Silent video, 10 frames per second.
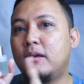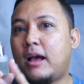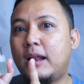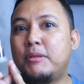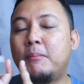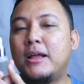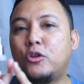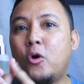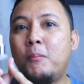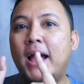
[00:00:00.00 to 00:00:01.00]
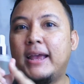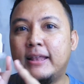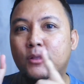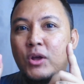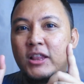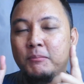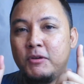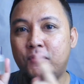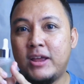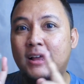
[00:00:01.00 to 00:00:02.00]
kalian bisa banget nyobain 20 Me
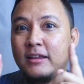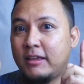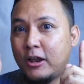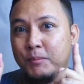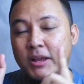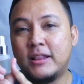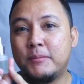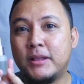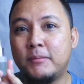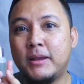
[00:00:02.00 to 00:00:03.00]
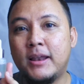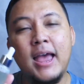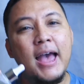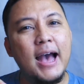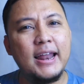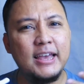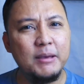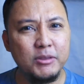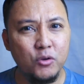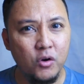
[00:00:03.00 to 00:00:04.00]
Free Acne Serum ini teman-teman.
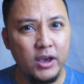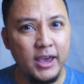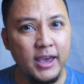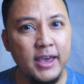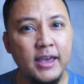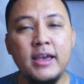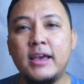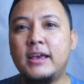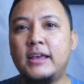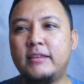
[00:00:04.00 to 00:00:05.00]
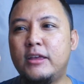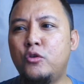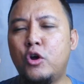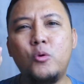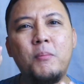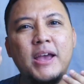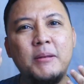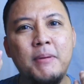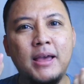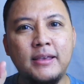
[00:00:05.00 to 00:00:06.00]
Harganya masih oke, okay, isinya juga
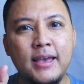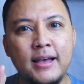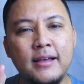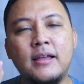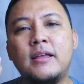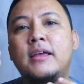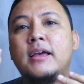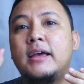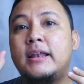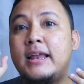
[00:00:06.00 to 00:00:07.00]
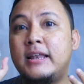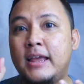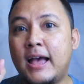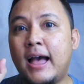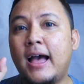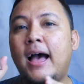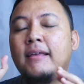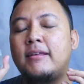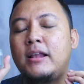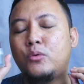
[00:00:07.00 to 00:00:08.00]
lumayan banyak, dan dia
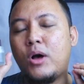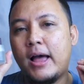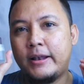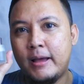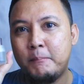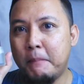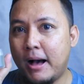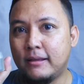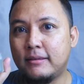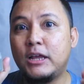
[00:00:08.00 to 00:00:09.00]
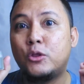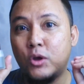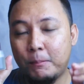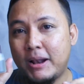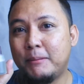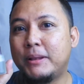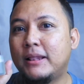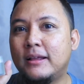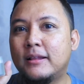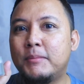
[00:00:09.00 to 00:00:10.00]
hasilnya tuh ada banget sih itu yang paling
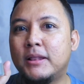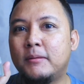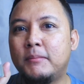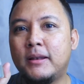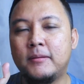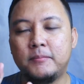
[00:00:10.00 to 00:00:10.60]
penting teman-teman.